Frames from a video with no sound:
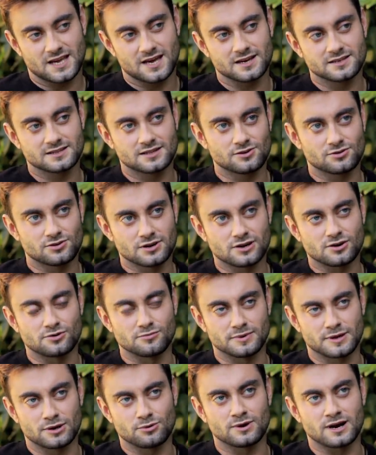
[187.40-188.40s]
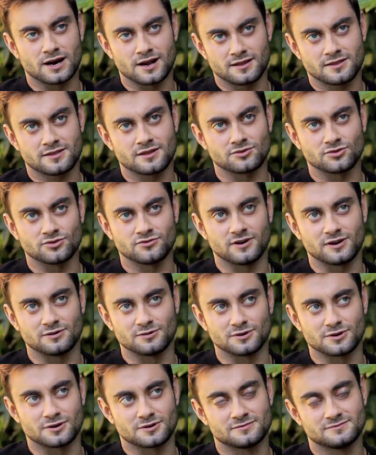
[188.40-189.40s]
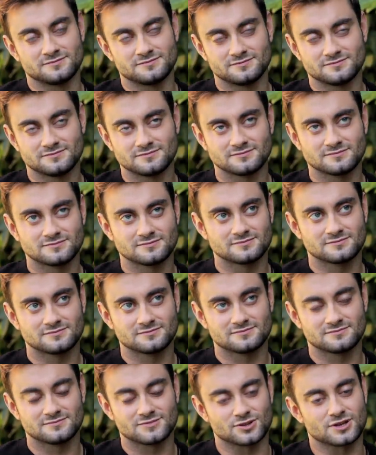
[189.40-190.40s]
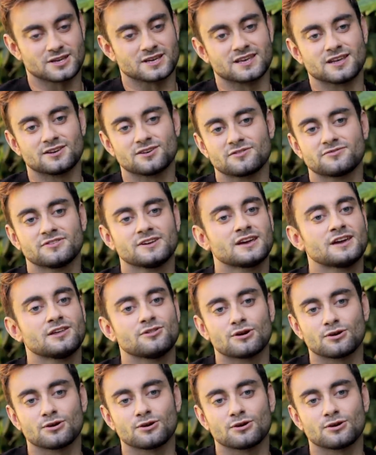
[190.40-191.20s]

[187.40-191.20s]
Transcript: Ahí tengo que romper una lanza a tu favor. ¿Quién no ha fingido